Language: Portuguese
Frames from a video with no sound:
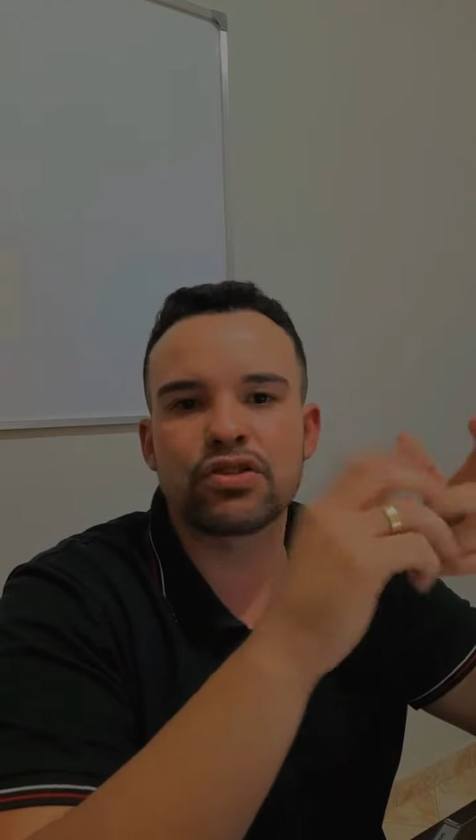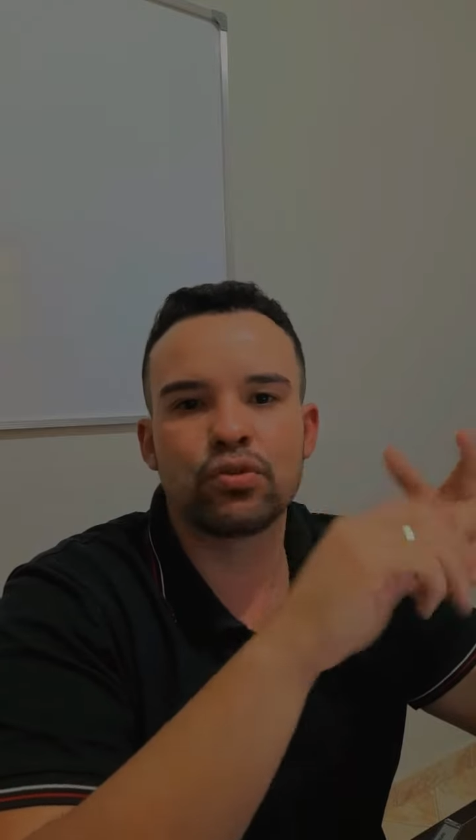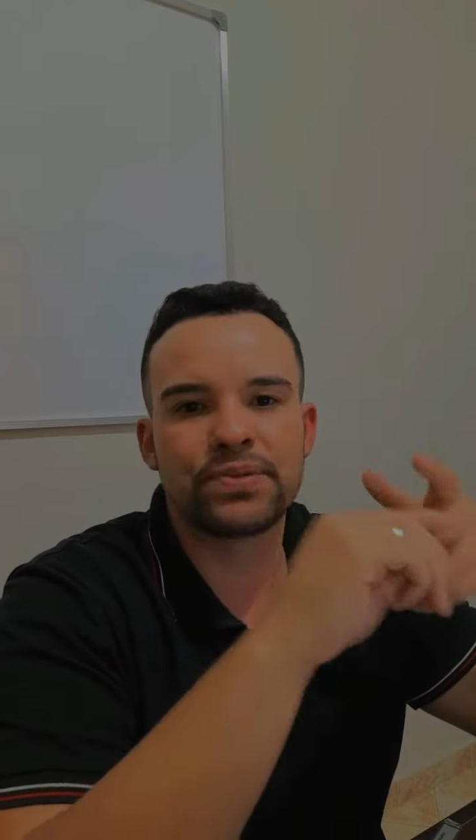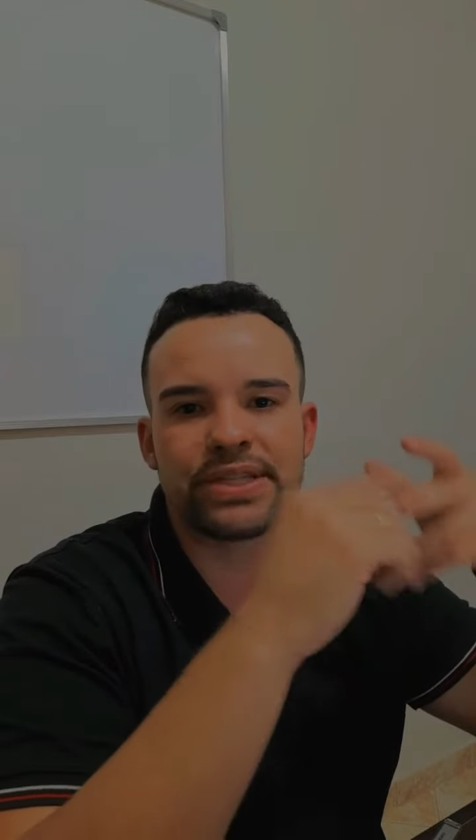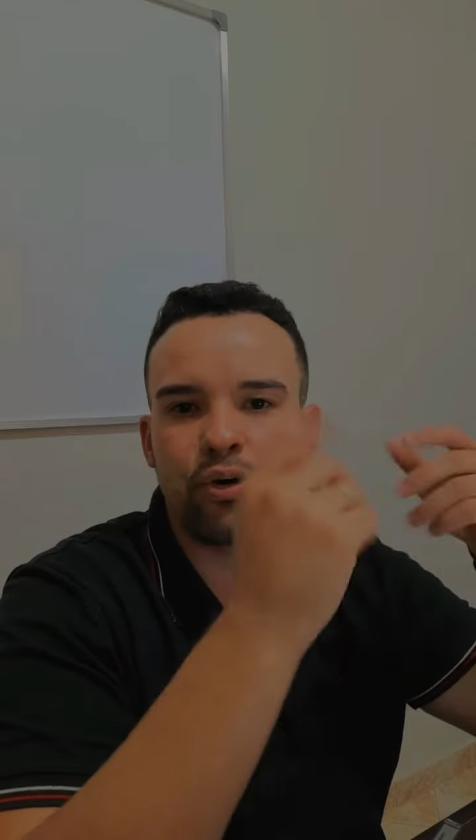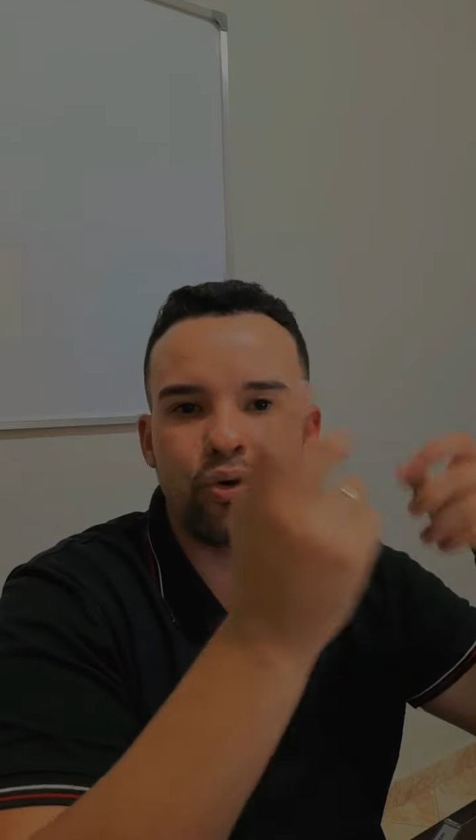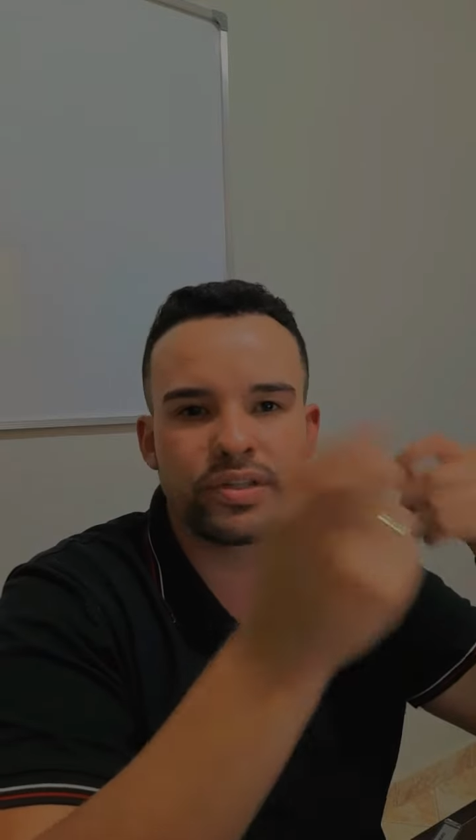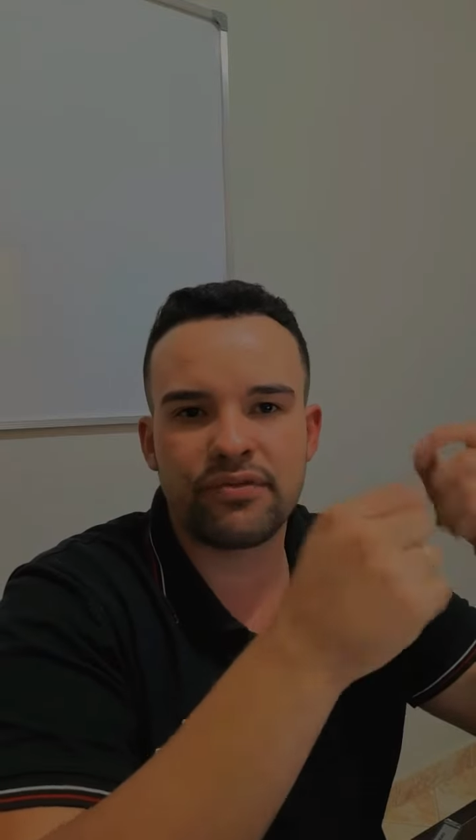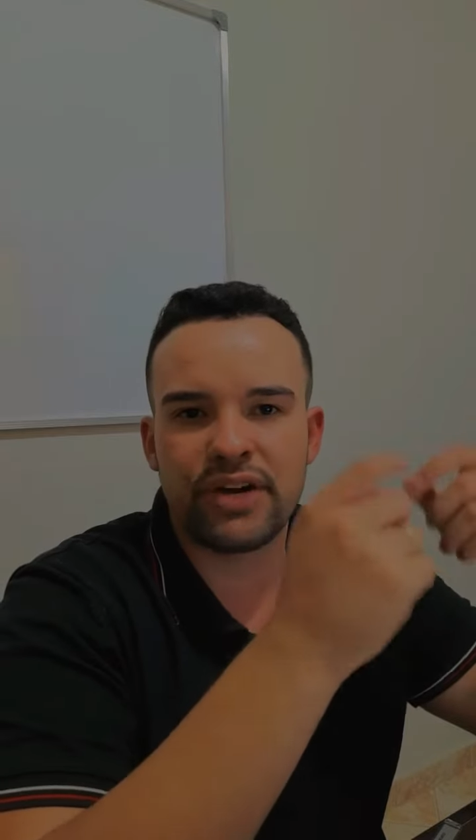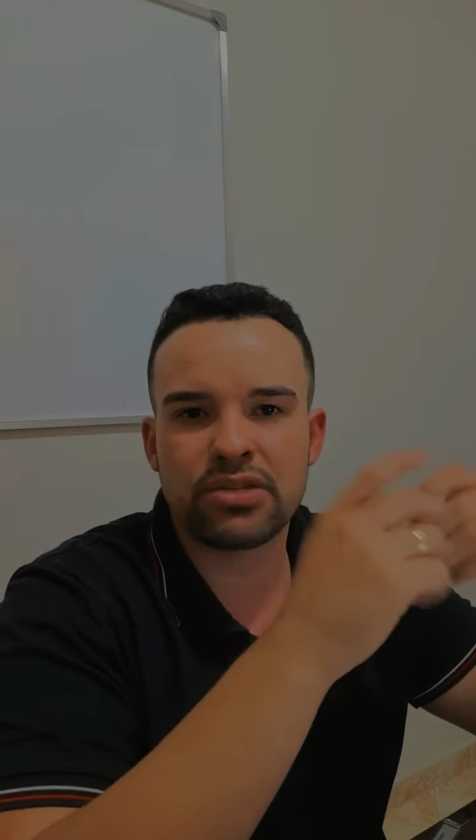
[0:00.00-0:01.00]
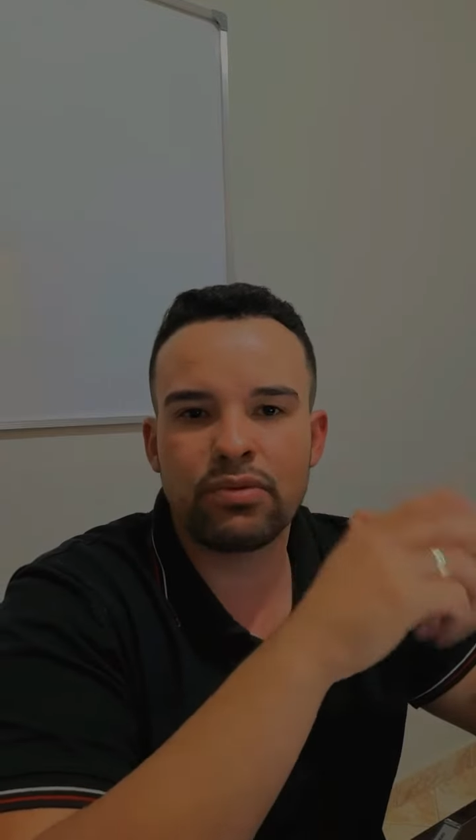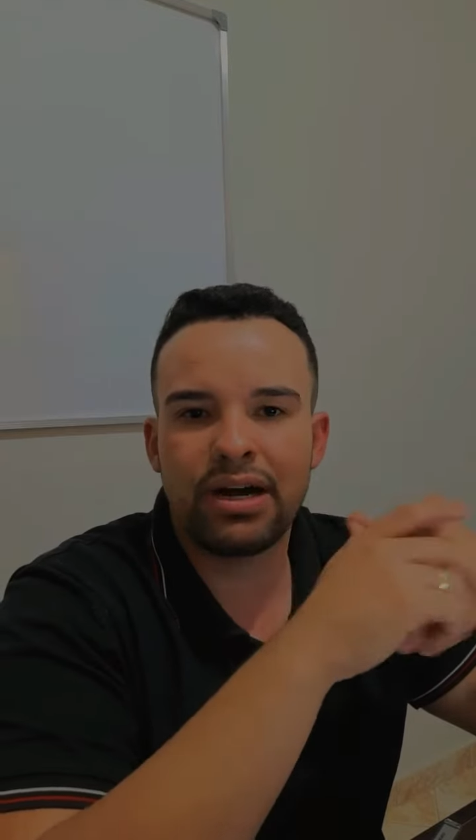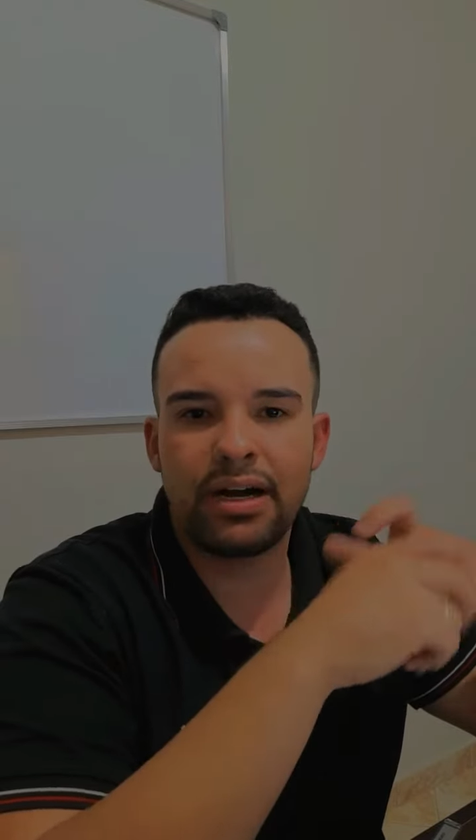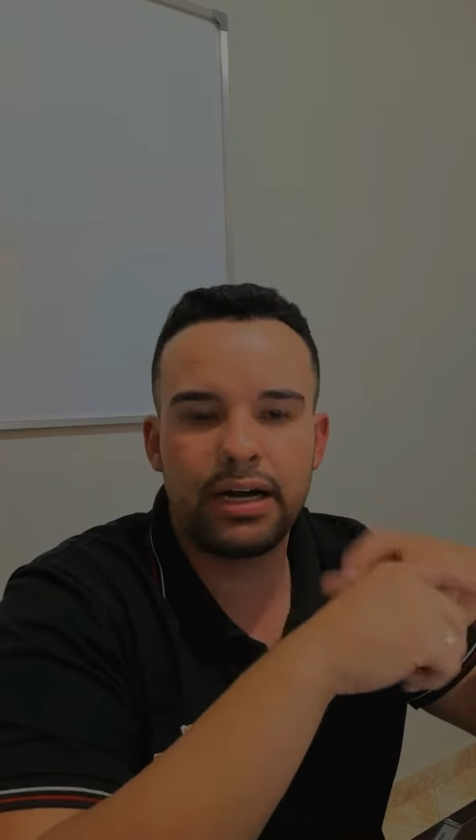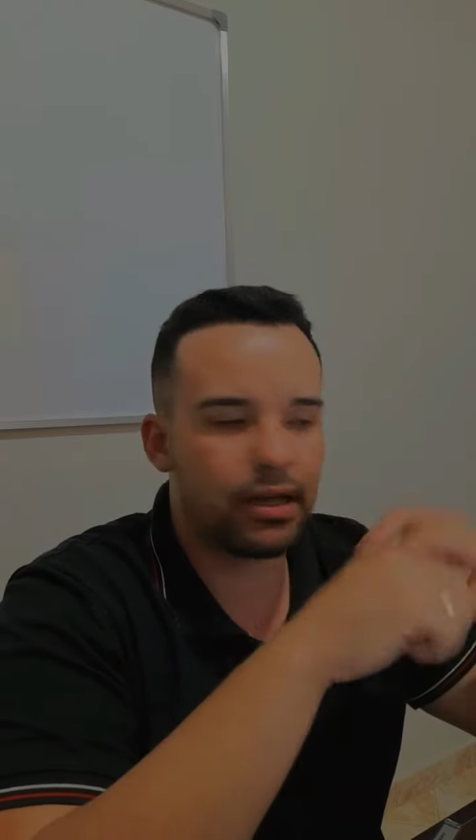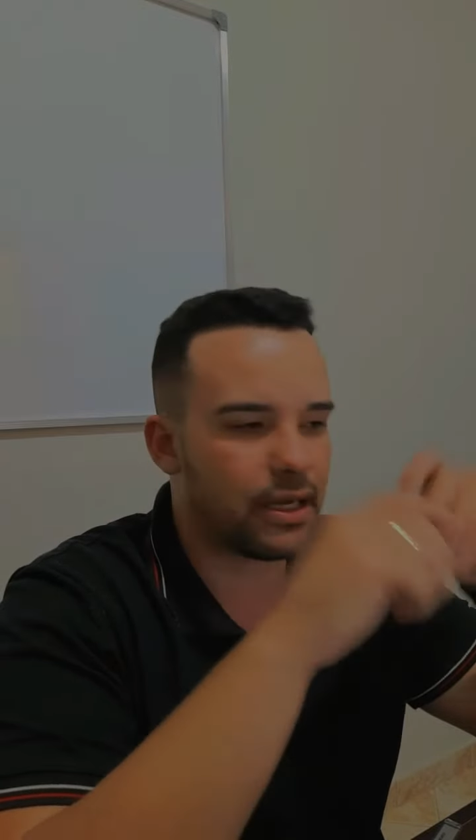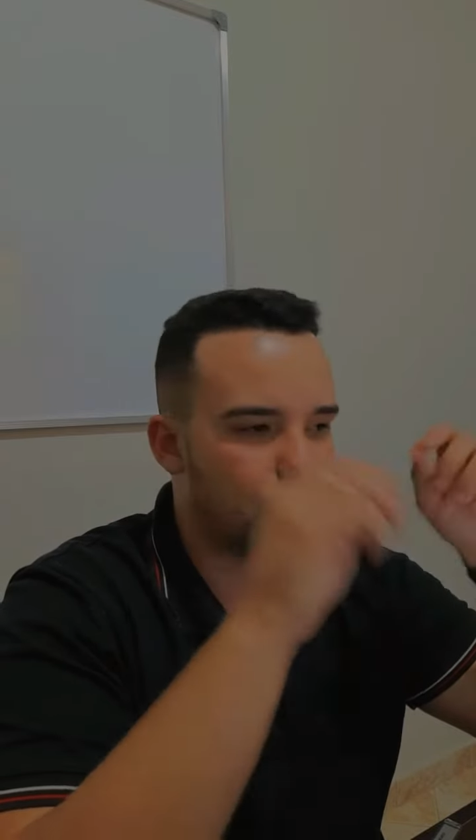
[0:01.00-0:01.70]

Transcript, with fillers: no pistão ou você faz com a,